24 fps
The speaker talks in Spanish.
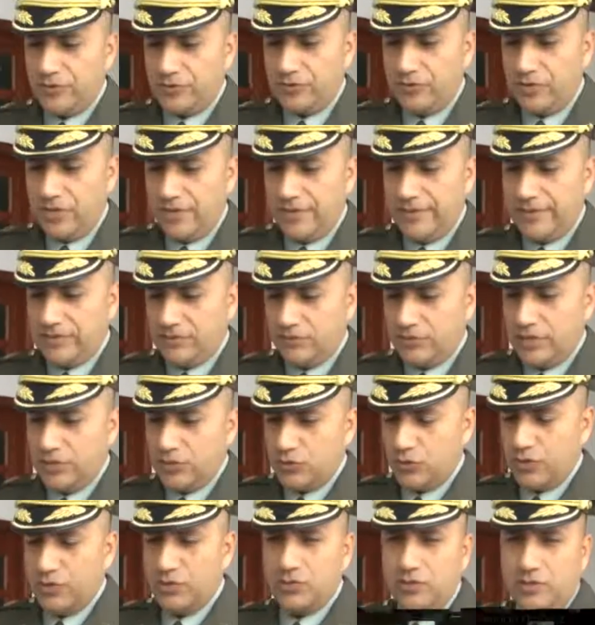Afortunadamente un
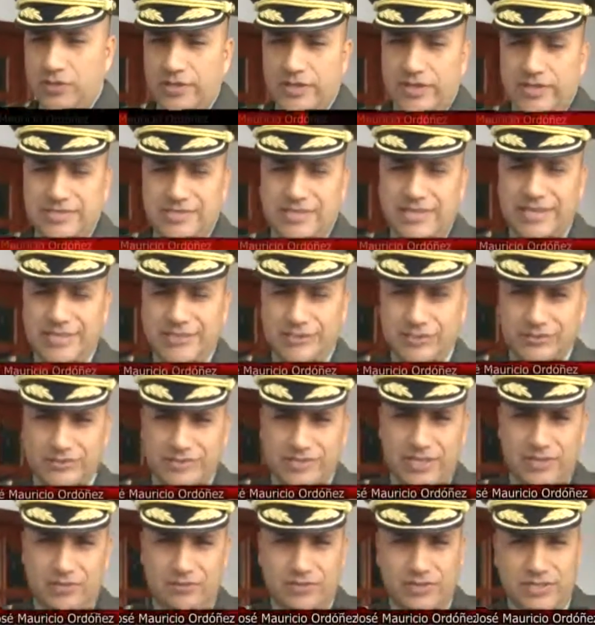hecho de intolerancia en
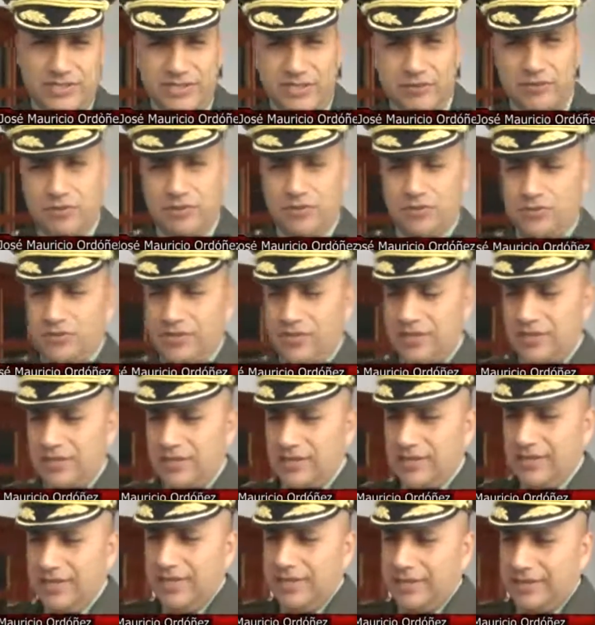donde hay un individuo que
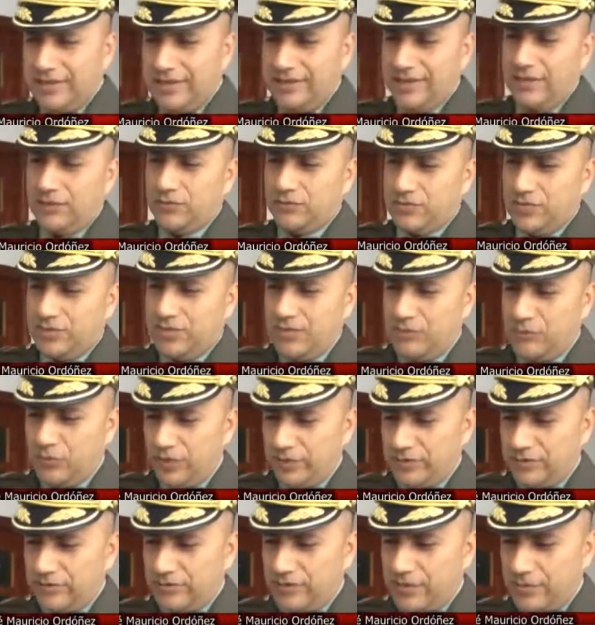le causa la
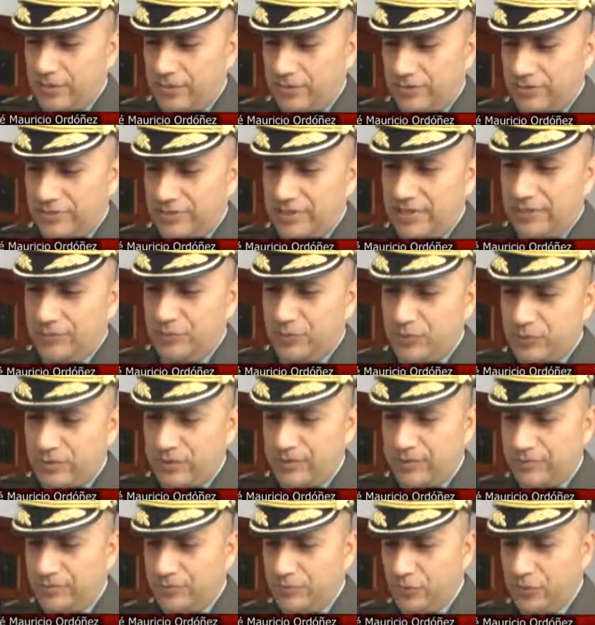muerte a una menor de edad por,
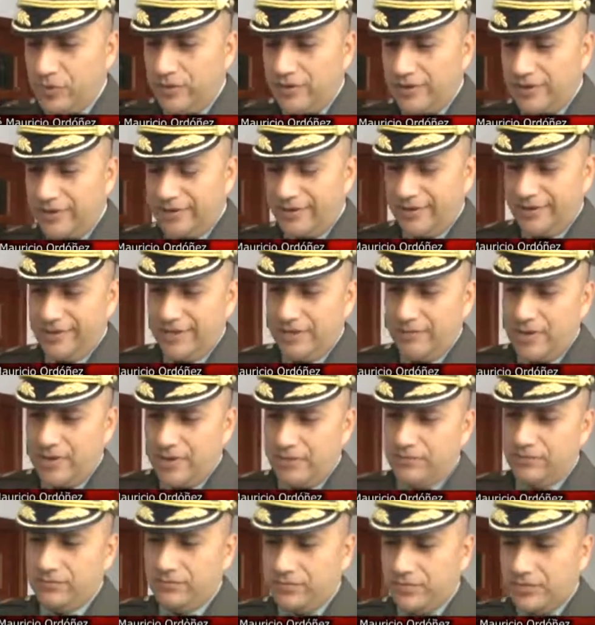haberle
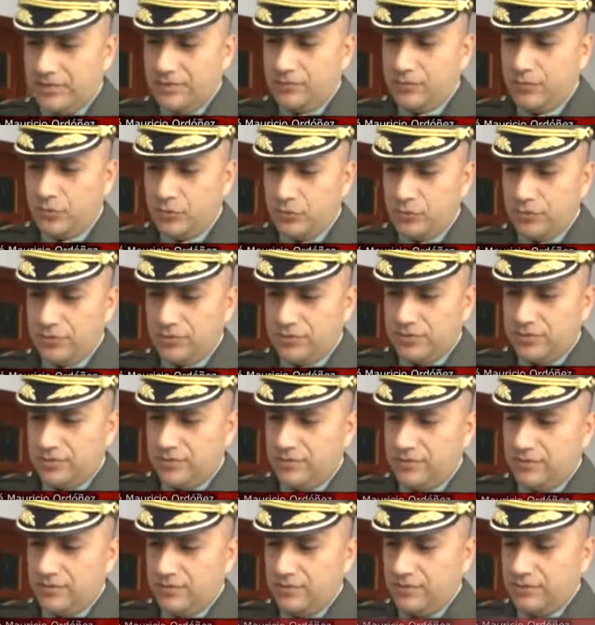reclamado por unos eh,
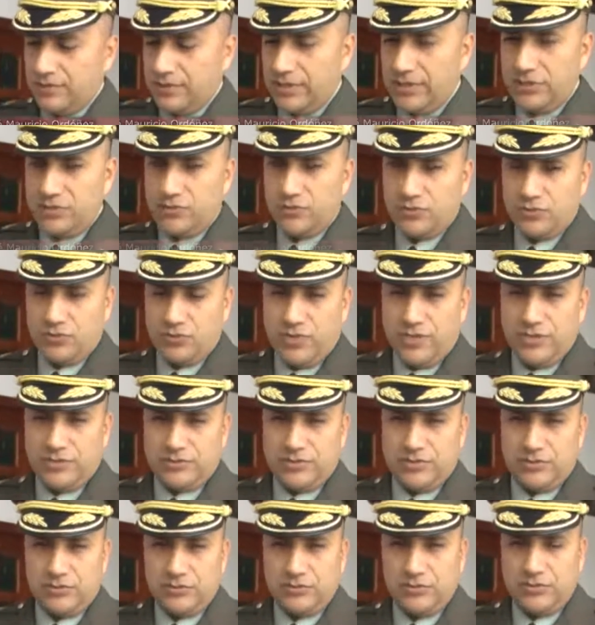hechos o una
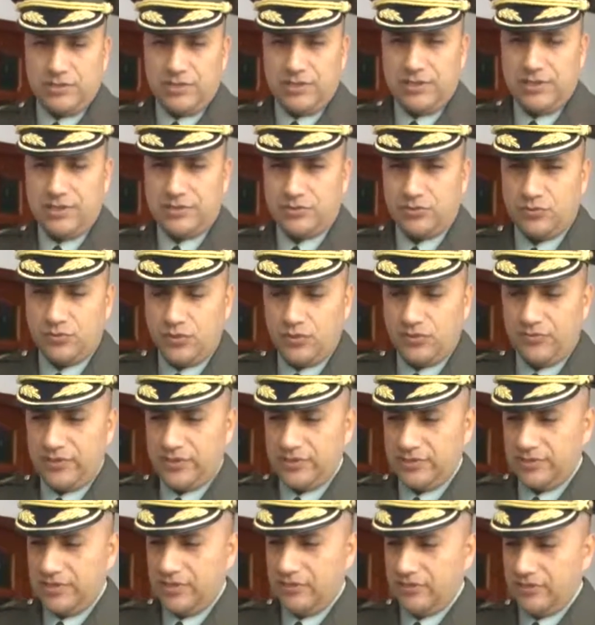actitud que él asumió
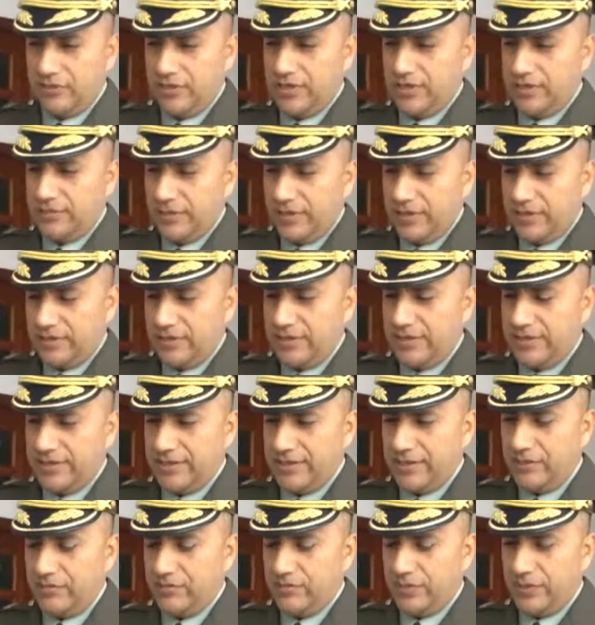frente a un animal
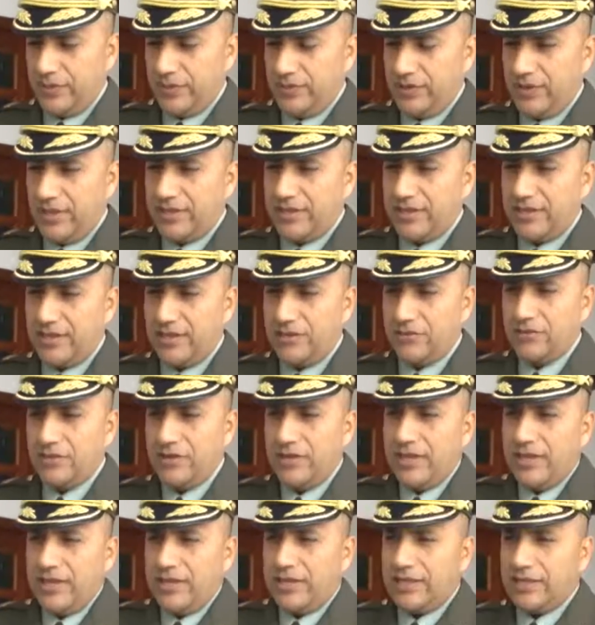callejero, un perro callejero,
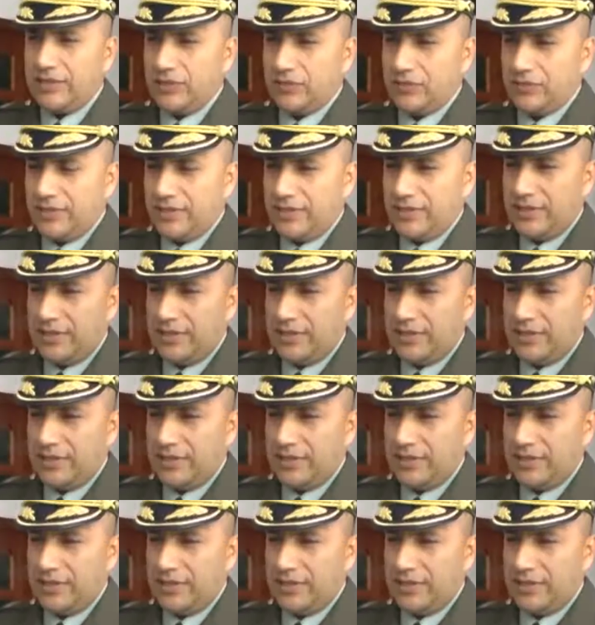en donde